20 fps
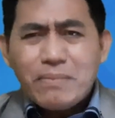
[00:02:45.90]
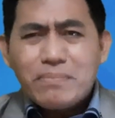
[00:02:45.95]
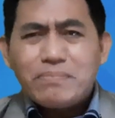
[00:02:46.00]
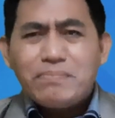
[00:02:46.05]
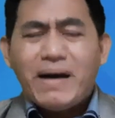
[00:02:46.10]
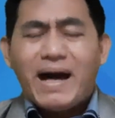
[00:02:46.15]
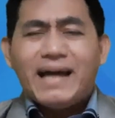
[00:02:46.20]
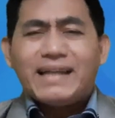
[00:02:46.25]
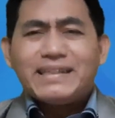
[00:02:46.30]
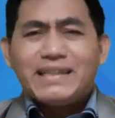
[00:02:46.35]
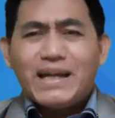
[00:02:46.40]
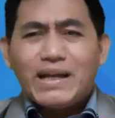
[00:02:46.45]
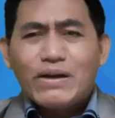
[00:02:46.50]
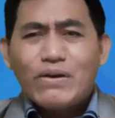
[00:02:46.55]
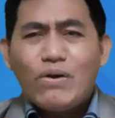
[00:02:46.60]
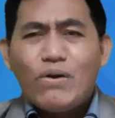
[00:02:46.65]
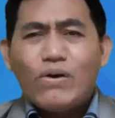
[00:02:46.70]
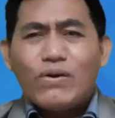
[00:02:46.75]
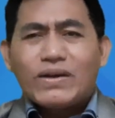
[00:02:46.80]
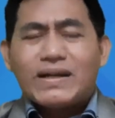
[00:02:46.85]

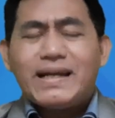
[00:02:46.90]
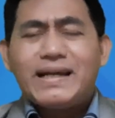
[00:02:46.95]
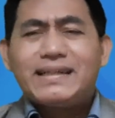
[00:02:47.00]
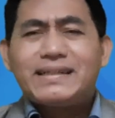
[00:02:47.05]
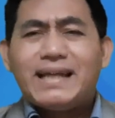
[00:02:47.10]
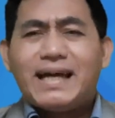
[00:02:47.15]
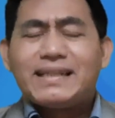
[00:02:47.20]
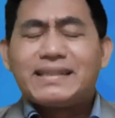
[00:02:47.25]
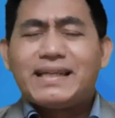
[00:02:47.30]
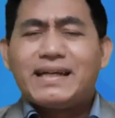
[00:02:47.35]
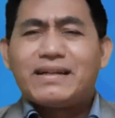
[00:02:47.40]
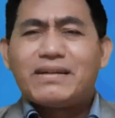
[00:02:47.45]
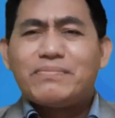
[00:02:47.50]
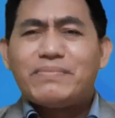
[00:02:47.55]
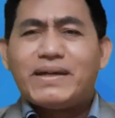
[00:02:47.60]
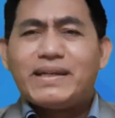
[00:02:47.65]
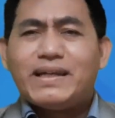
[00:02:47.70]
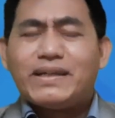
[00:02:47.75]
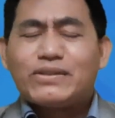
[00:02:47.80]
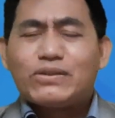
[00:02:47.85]
banyak orang datang
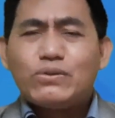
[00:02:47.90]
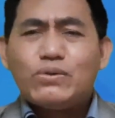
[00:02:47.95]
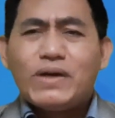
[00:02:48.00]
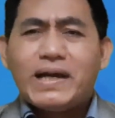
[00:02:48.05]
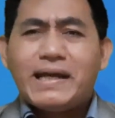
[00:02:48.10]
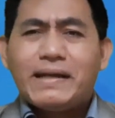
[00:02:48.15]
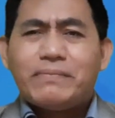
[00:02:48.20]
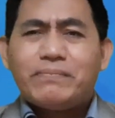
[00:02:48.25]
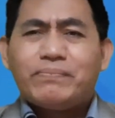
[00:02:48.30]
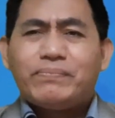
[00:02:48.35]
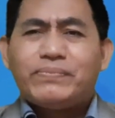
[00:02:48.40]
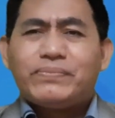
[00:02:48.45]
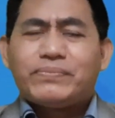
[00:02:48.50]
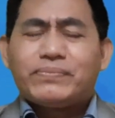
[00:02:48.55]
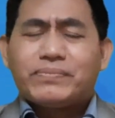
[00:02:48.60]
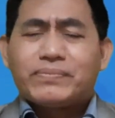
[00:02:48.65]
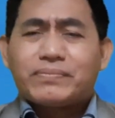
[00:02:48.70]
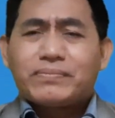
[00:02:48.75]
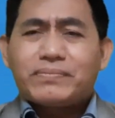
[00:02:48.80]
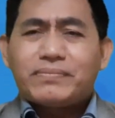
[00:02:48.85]
kepada Tuhan.
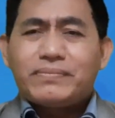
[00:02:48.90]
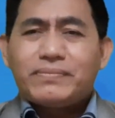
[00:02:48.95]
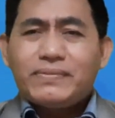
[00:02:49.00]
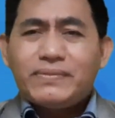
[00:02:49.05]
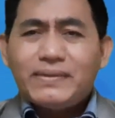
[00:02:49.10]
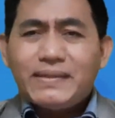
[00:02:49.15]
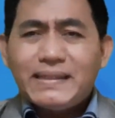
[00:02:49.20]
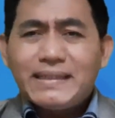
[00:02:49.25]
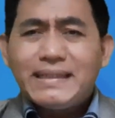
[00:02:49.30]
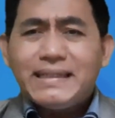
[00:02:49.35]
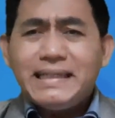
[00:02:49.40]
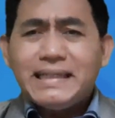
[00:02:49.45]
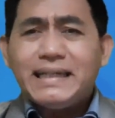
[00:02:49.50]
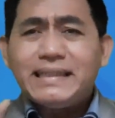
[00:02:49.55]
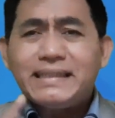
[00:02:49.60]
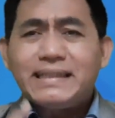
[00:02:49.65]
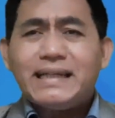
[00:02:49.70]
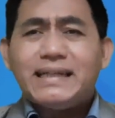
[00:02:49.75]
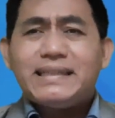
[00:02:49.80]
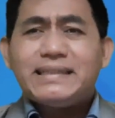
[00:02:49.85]

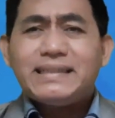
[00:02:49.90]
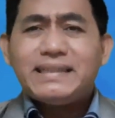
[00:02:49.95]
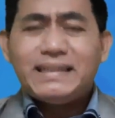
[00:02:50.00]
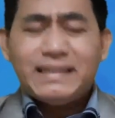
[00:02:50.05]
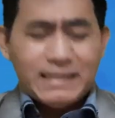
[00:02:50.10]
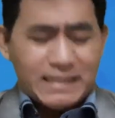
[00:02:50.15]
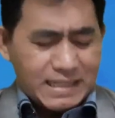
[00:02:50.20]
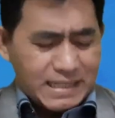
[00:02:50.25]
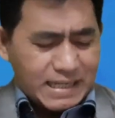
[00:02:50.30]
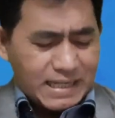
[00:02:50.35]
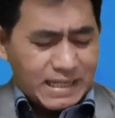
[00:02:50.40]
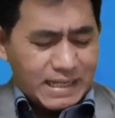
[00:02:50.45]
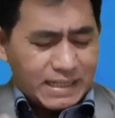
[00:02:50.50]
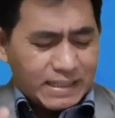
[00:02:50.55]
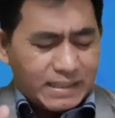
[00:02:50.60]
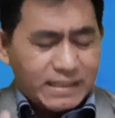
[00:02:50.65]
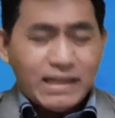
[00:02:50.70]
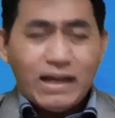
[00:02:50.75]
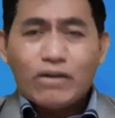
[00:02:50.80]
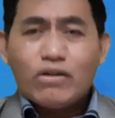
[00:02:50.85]
Dikatakan di sini,
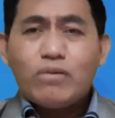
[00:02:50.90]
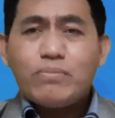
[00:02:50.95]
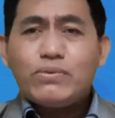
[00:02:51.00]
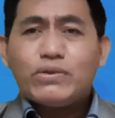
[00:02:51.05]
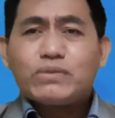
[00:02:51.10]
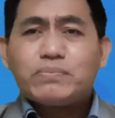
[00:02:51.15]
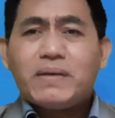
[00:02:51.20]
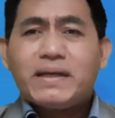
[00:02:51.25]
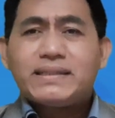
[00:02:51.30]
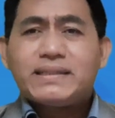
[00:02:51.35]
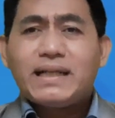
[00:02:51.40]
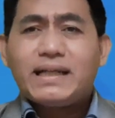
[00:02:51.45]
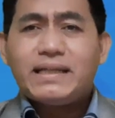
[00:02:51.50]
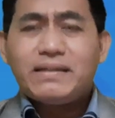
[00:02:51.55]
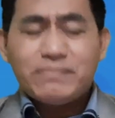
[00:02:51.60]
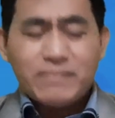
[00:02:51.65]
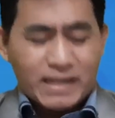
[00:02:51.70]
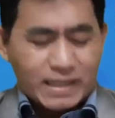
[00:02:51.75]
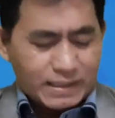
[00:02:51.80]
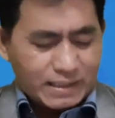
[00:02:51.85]
di Yakobus pasal 5
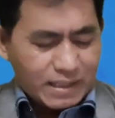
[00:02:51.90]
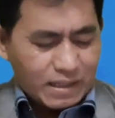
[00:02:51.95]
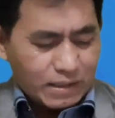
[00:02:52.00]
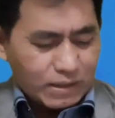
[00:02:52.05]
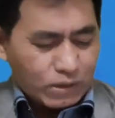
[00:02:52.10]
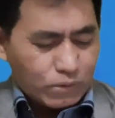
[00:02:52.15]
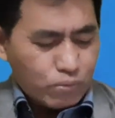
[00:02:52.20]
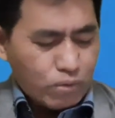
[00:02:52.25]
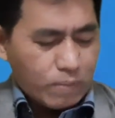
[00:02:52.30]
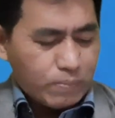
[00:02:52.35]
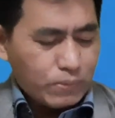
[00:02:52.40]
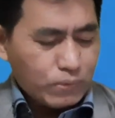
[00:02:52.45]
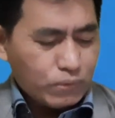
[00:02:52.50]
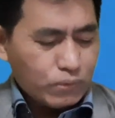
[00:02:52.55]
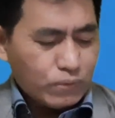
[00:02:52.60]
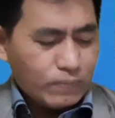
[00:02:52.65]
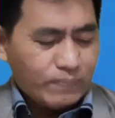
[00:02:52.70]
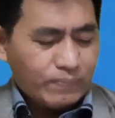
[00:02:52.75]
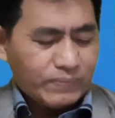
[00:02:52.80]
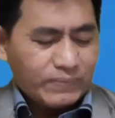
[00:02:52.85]
ayat yang
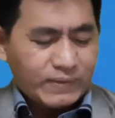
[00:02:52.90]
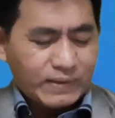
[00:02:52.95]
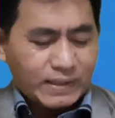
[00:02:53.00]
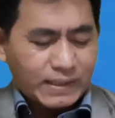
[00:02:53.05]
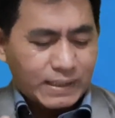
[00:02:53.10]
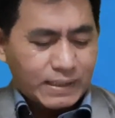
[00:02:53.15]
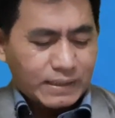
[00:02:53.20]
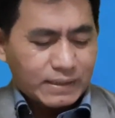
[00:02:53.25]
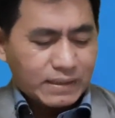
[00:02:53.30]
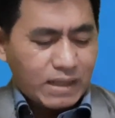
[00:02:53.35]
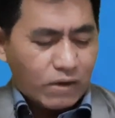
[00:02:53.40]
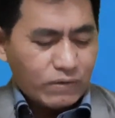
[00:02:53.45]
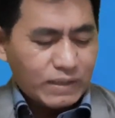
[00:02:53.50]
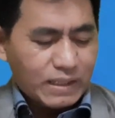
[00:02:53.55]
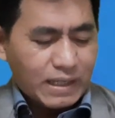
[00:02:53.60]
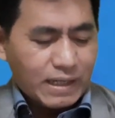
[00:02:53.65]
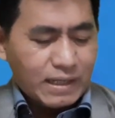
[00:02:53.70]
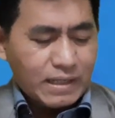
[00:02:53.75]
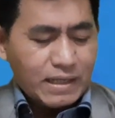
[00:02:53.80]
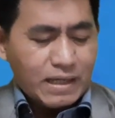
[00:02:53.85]
ke-20.
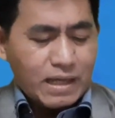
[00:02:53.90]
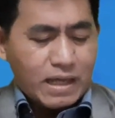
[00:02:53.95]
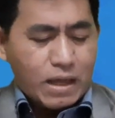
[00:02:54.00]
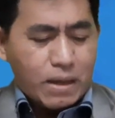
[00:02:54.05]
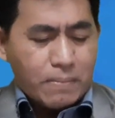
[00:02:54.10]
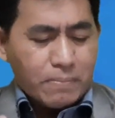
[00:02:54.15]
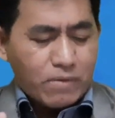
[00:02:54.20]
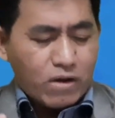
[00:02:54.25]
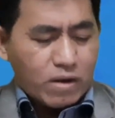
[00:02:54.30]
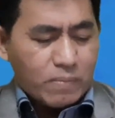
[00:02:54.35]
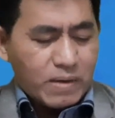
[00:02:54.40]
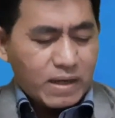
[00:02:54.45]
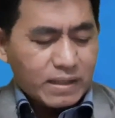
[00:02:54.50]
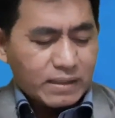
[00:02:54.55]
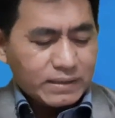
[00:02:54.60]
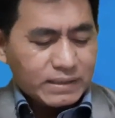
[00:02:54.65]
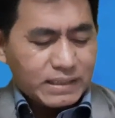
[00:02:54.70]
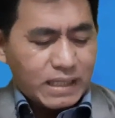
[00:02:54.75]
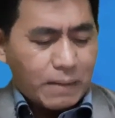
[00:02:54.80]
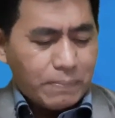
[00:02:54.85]
Ketahuilah bahwa
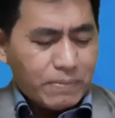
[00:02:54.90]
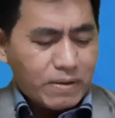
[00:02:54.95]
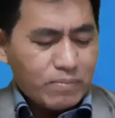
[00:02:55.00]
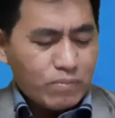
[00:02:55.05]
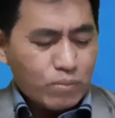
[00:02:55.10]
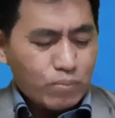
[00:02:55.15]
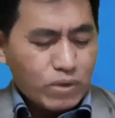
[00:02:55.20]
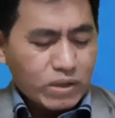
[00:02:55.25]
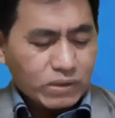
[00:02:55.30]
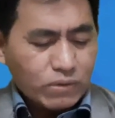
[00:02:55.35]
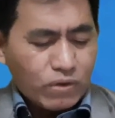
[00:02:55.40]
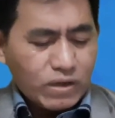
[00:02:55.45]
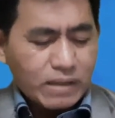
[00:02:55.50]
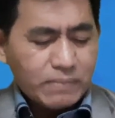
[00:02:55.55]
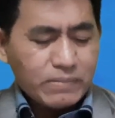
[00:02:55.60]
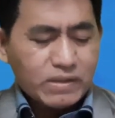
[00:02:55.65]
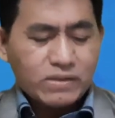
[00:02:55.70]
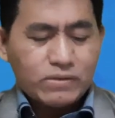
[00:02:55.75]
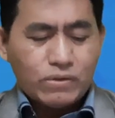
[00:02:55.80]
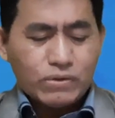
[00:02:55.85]
barang siapa membuat orang
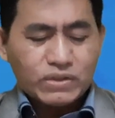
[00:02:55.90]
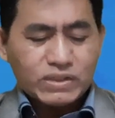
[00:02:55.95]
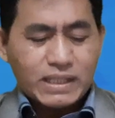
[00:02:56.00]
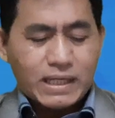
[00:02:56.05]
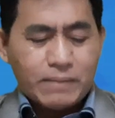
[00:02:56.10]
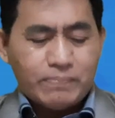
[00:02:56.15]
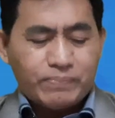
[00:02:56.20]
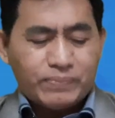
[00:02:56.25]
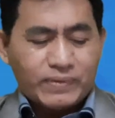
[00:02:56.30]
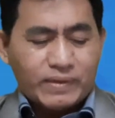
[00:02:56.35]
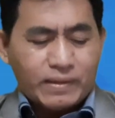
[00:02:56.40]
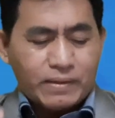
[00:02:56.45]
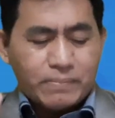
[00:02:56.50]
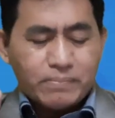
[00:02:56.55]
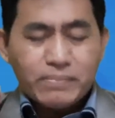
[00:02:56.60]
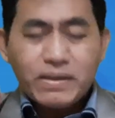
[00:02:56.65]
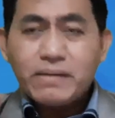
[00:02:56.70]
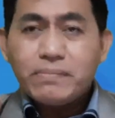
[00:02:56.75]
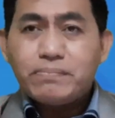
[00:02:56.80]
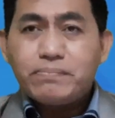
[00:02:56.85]
berdosa
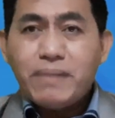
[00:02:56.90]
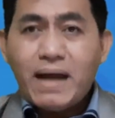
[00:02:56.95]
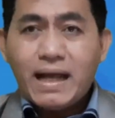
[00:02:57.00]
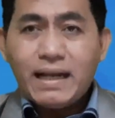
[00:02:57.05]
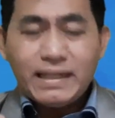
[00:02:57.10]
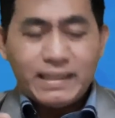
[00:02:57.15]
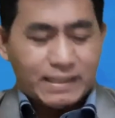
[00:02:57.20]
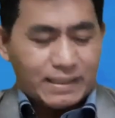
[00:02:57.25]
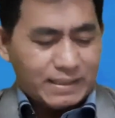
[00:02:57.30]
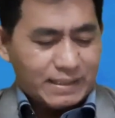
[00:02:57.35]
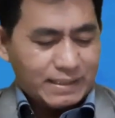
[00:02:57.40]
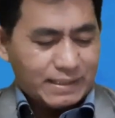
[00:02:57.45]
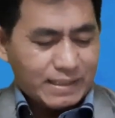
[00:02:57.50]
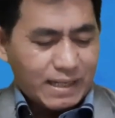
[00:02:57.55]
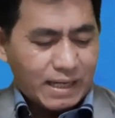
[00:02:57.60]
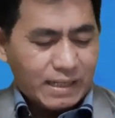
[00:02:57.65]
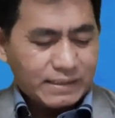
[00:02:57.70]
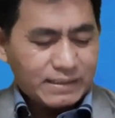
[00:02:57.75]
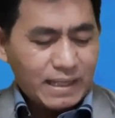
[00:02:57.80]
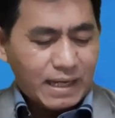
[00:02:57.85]
berbalik
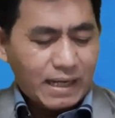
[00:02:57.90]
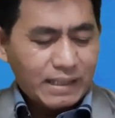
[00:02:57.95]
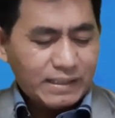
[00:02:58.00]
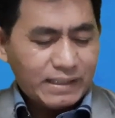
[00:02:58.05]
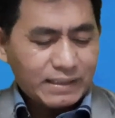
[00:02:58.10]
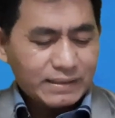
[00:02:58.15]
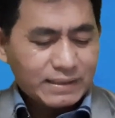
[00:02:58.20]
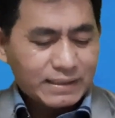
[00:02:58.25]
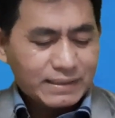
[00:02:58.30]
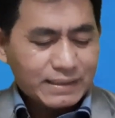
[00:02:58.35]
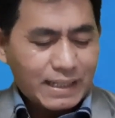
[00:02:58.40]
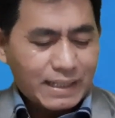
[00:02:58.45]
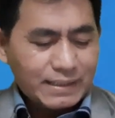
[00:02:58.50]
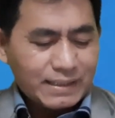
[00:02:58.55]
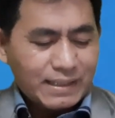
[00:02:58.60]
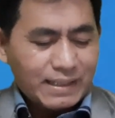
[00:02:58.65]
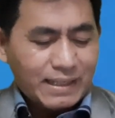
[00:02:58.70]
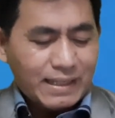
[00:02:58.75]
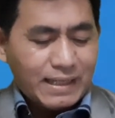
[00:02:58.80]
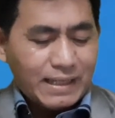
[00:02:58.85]
dari jalan yang sesat,
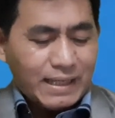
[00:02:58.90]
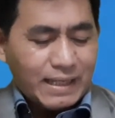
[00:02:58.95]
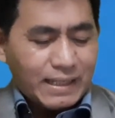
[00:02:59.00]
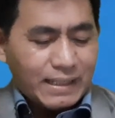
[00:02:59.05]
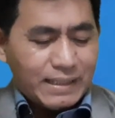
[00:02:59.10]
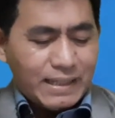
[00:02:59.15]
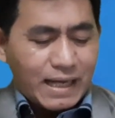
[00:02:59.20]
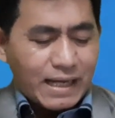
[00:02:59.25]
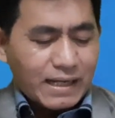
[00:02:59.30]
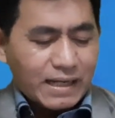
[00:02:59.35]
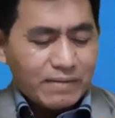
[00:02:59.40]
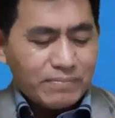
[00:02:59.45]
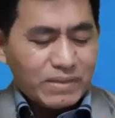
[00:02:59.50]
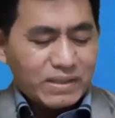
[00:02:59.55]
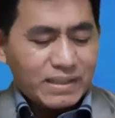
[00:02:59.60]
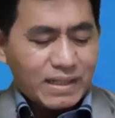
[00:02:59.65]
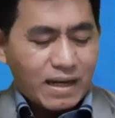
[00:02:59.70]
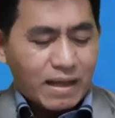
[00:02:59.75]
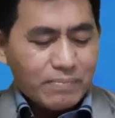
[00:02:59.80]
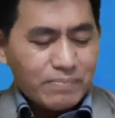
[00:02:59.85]
ia akan
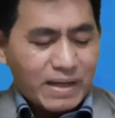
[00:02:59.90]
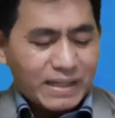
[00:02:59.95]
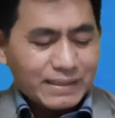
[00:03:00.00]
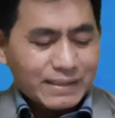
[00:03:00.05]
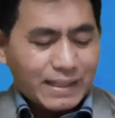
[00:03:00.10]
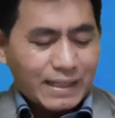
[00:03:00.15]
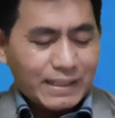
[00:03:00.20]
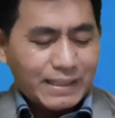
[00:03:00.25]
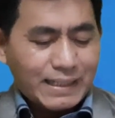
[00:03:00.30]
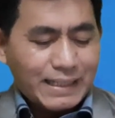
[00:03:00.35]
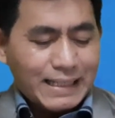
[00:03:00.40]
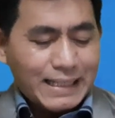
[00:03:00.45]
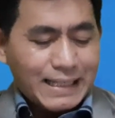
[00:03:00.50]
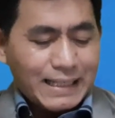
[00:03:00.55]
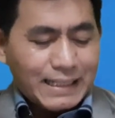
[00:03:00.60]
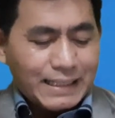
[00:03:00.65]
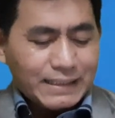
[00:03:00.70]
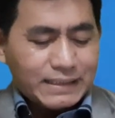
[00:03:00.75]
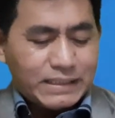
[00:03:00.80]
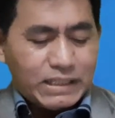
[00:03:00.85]
menyelamatkan
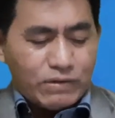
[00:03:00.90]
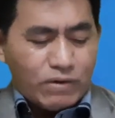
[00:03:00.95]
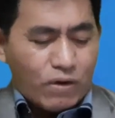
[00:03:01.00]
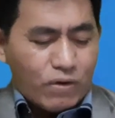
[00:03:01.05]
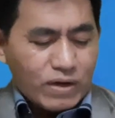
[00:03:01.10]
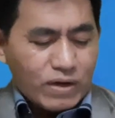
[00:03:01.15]
jiwa